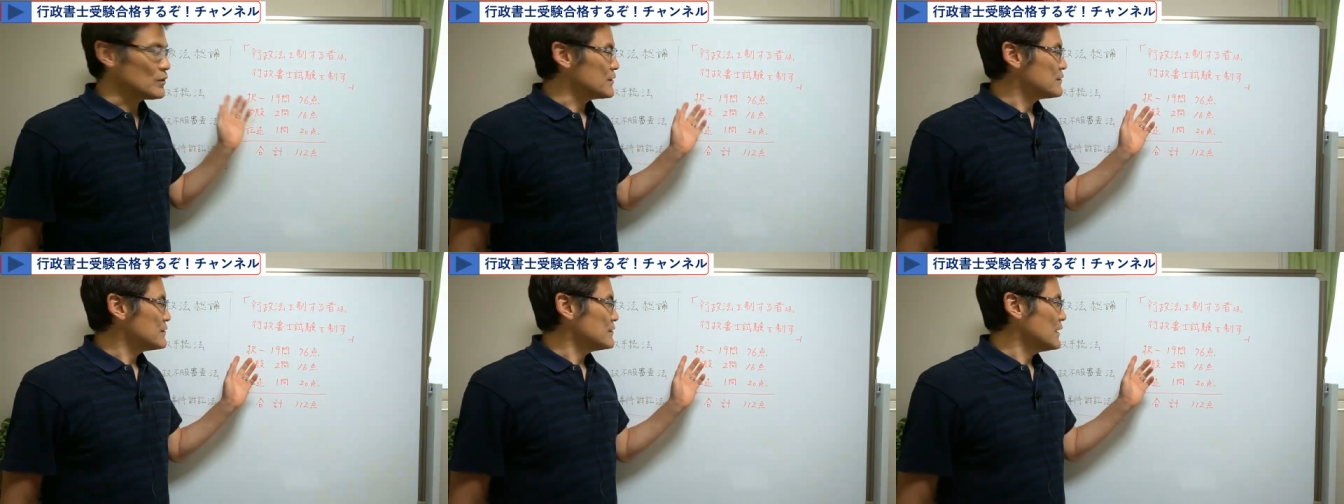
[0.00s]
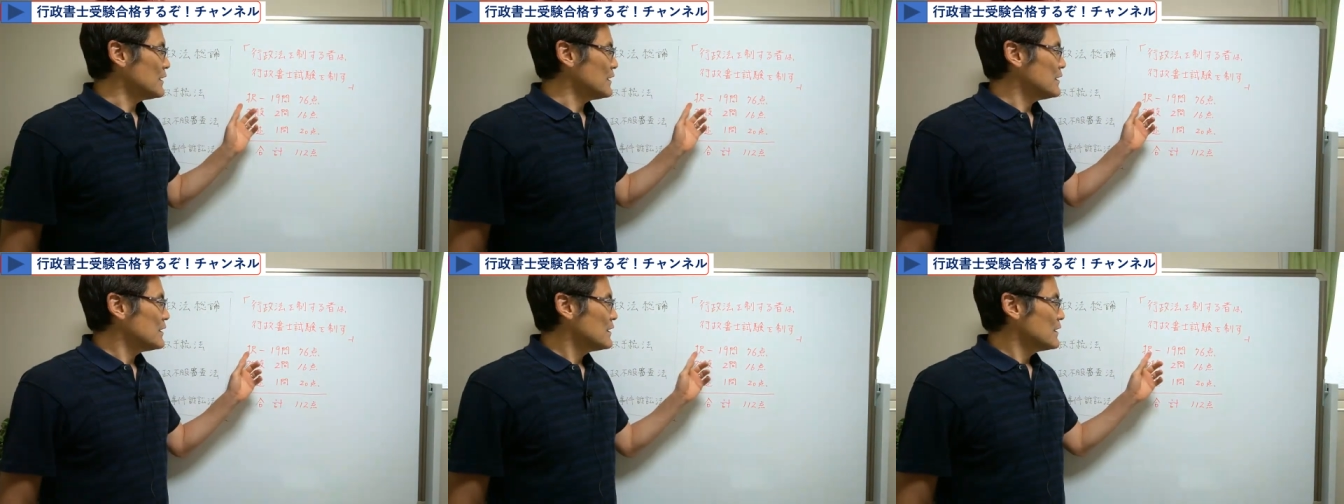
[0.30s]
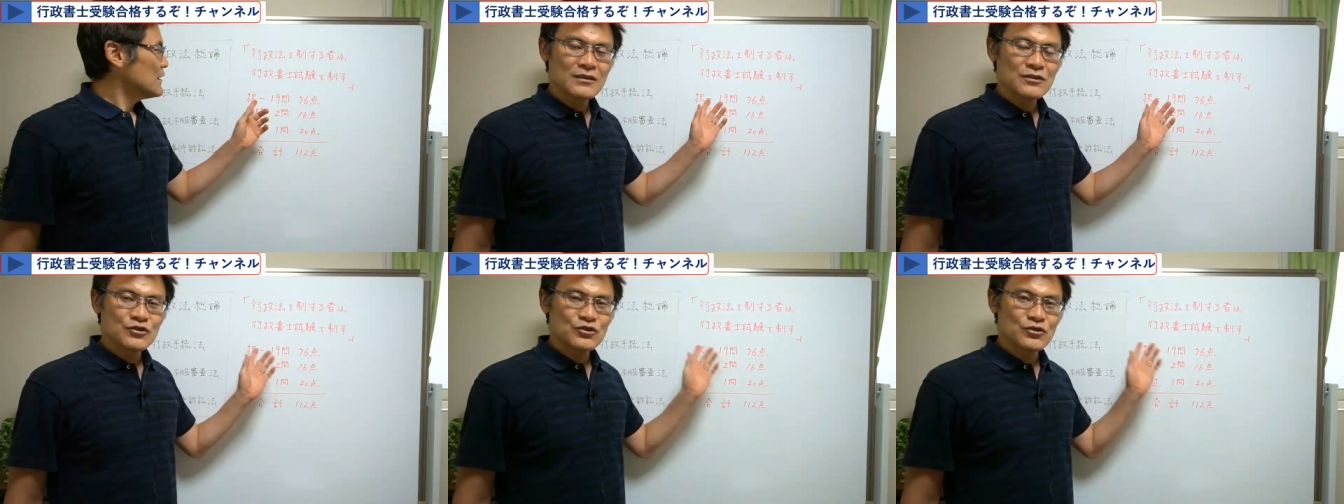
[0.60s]
すね、
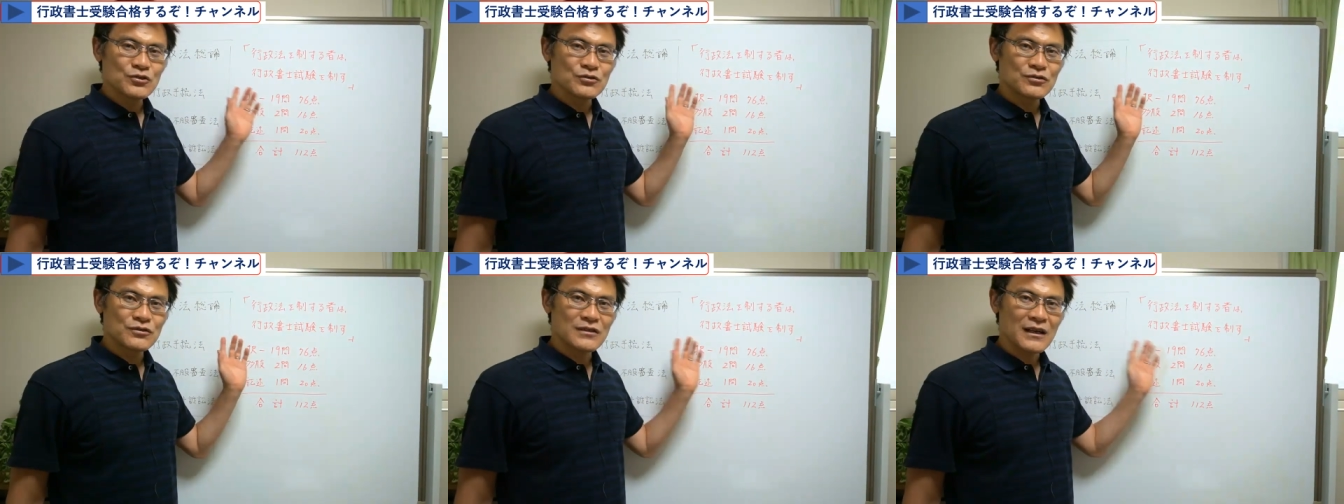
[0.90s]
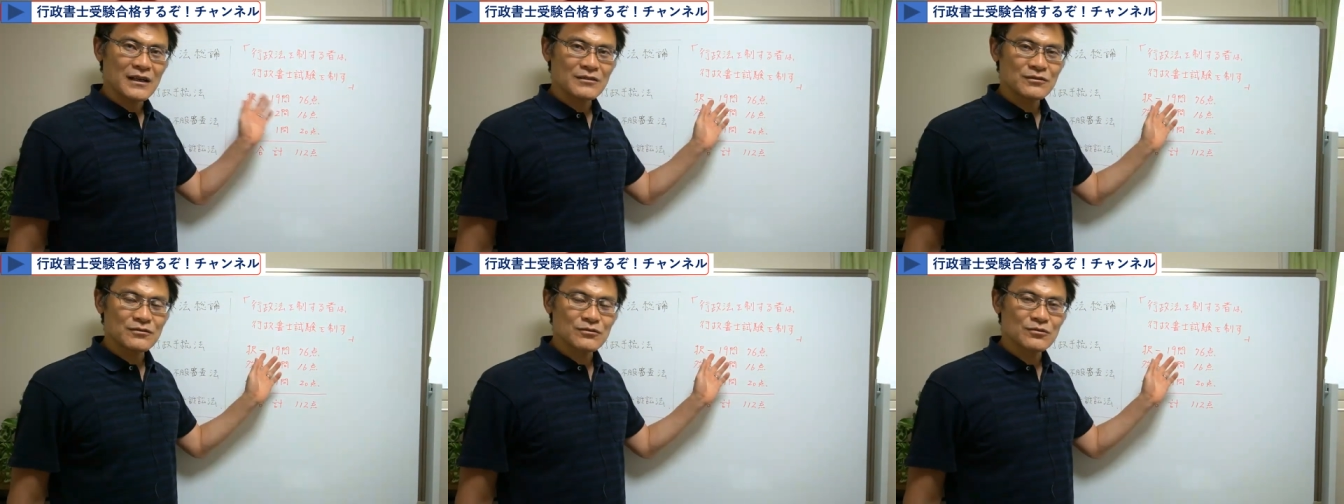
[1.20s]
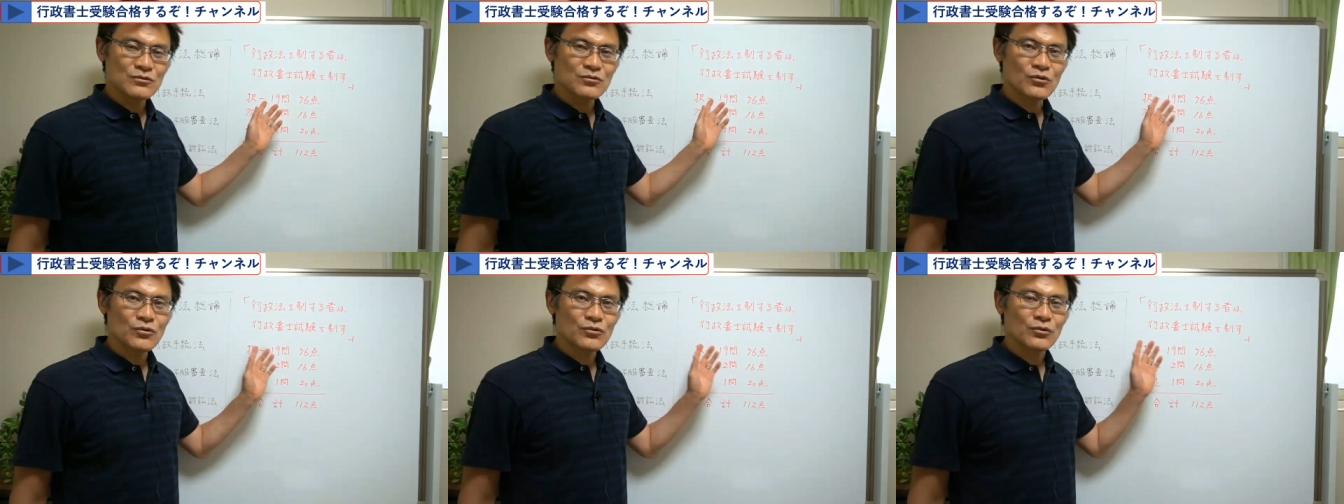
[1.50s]
出題
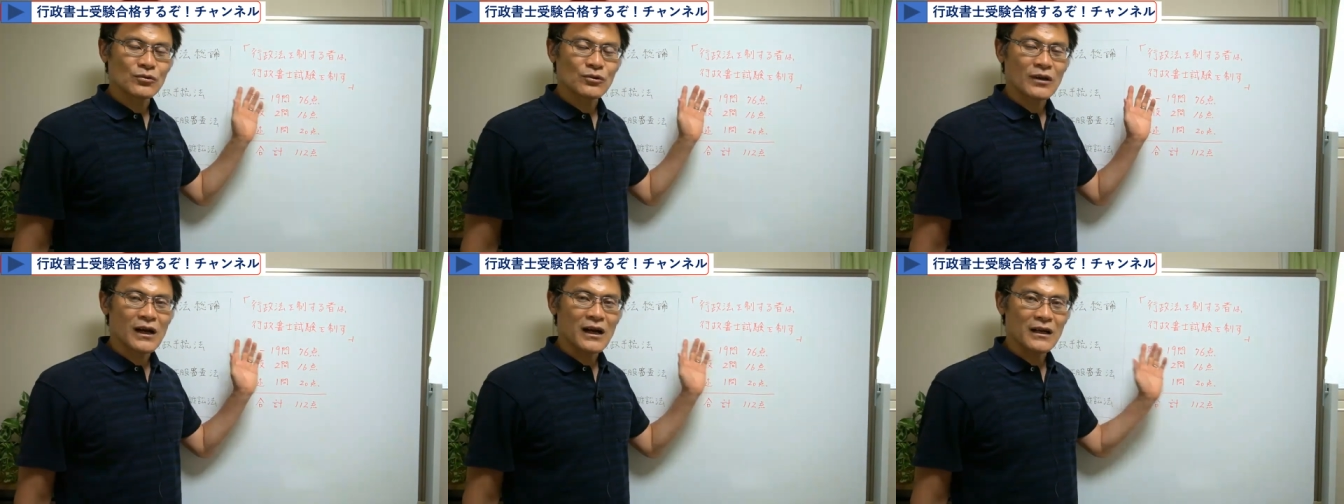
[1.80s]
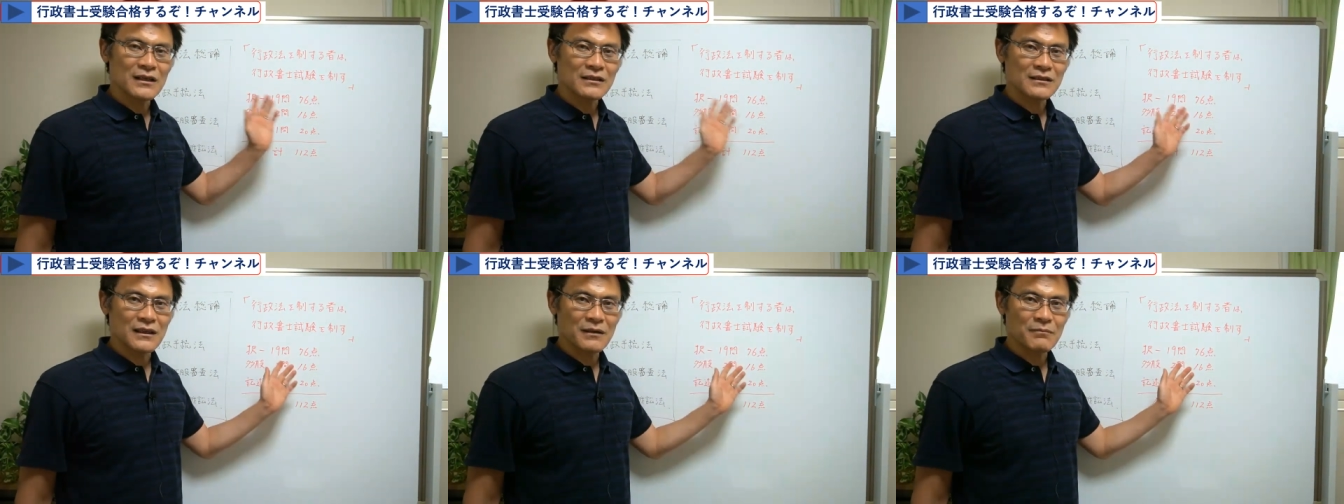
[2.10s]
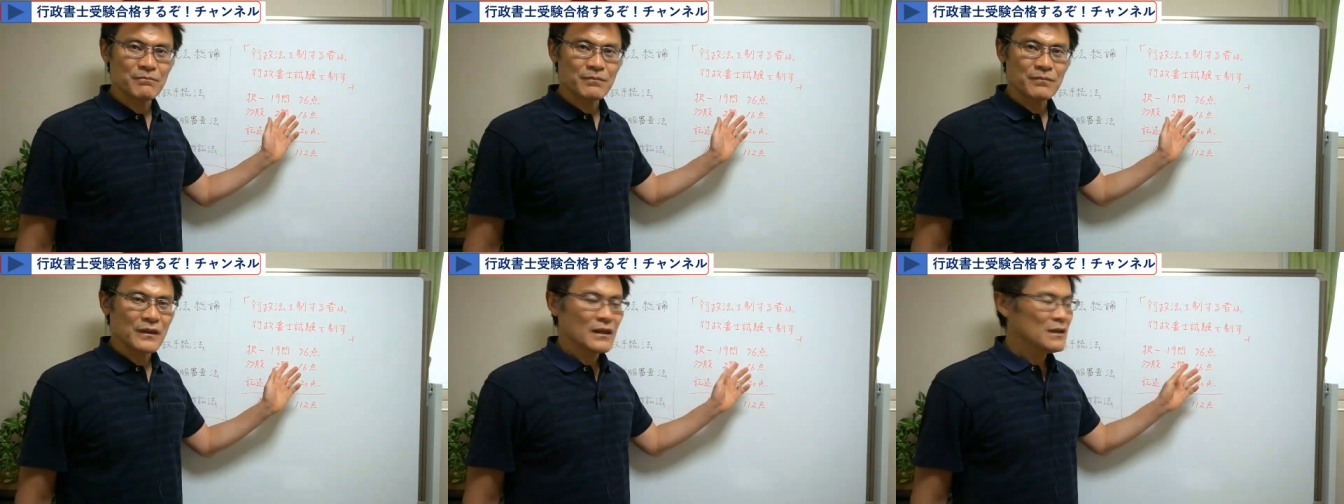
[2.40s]
数とその配
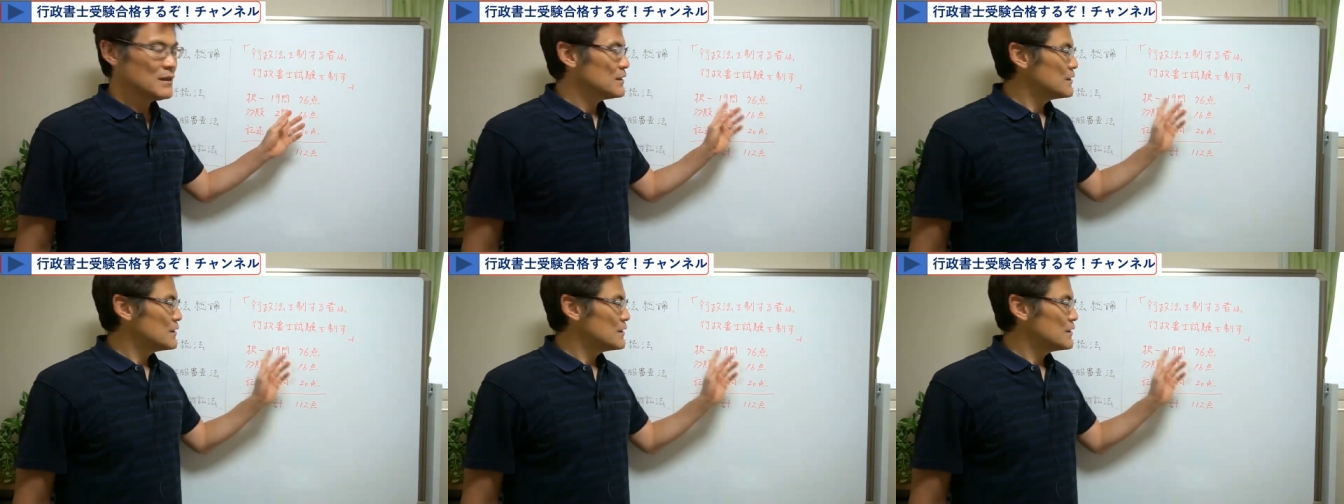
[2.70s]
点、